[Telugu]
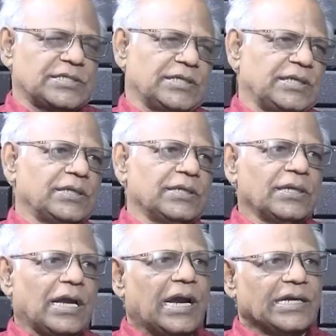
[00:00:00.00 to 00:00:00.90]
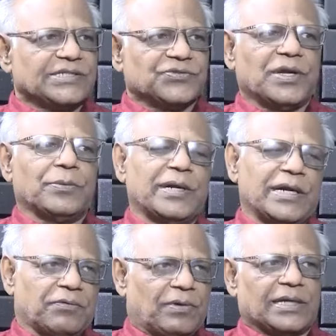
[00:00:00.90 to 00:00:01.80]
నుంచి
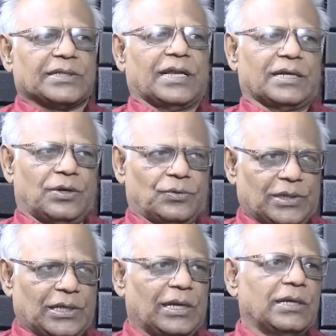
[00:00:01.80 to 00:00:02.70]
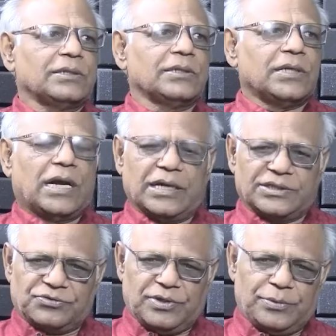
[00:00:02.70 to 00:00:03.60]
అణిచివేయబడిన వాదాలుగా ఉన్న
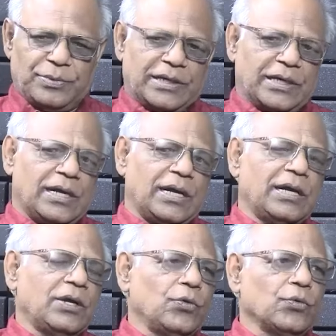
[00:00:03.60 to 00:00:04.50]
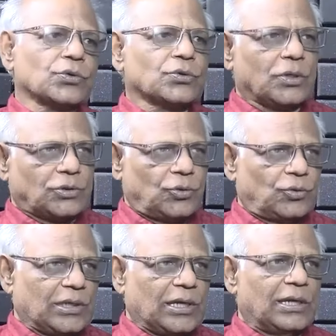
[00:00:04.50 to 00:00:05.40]
అణిచివేయబడిన వృత్తులతో
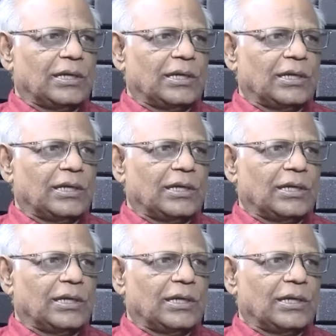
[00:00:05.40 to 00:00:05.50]
ఉన్న